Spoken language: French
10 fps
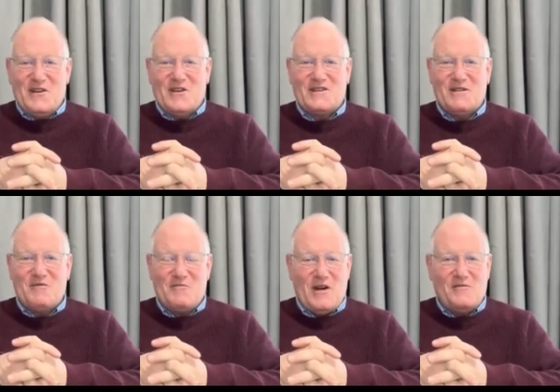
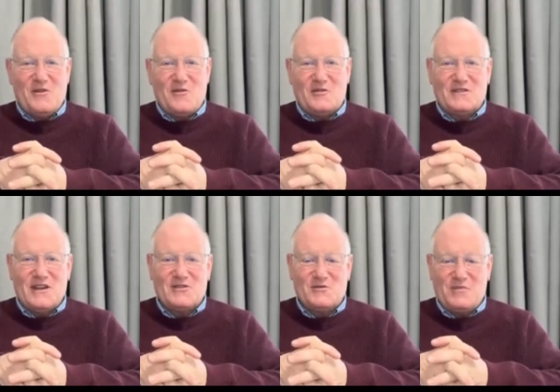ressemblent pas, mais au
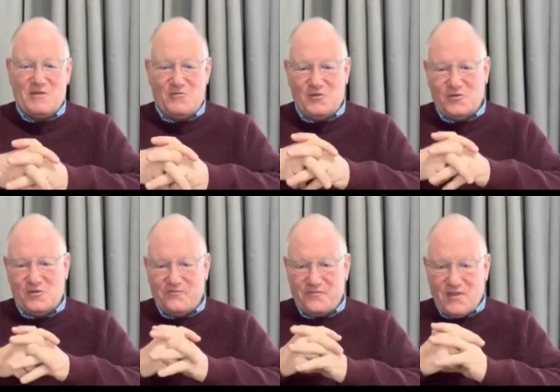contraire, je prie
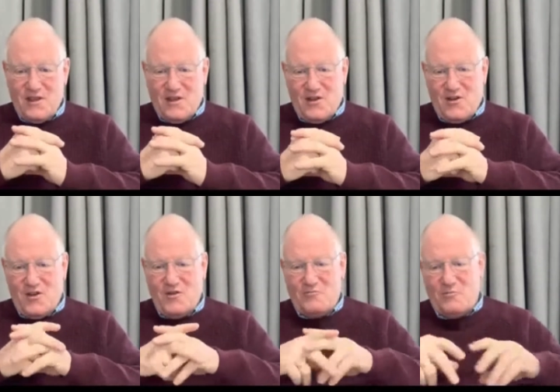plutôt
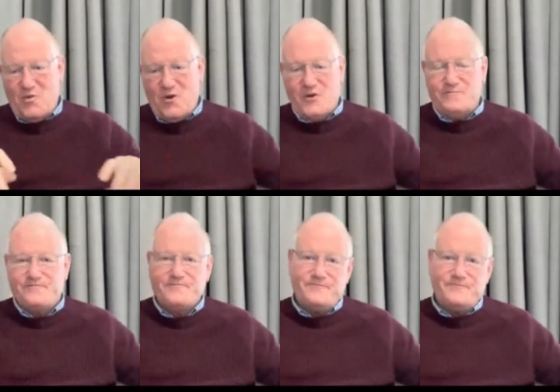euh, pour eux.